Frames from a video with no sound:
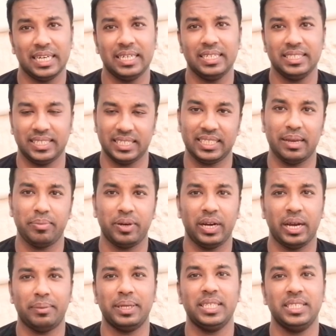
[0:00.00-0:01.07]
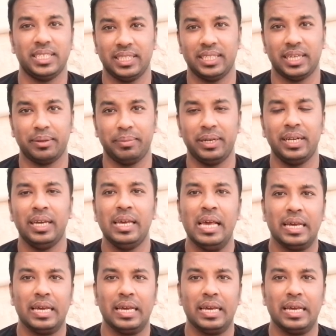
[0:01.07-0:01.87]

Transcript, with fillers: চ্যানেলটি সাবস্ক্রাইব করে আমাদের সাথে থাকবেন